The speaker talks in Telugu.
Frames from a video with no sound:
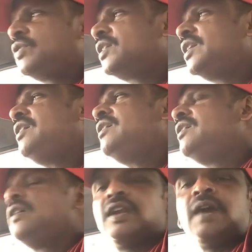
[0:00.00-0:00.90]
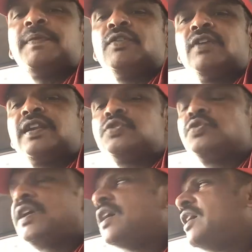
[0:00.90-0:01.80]
ఓకేనా నా పేరు వారణా
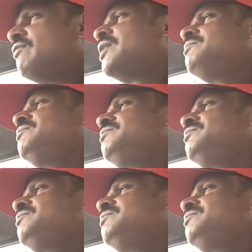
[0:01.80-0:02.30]
సూర్య ఐమ్ ఫ్రమ్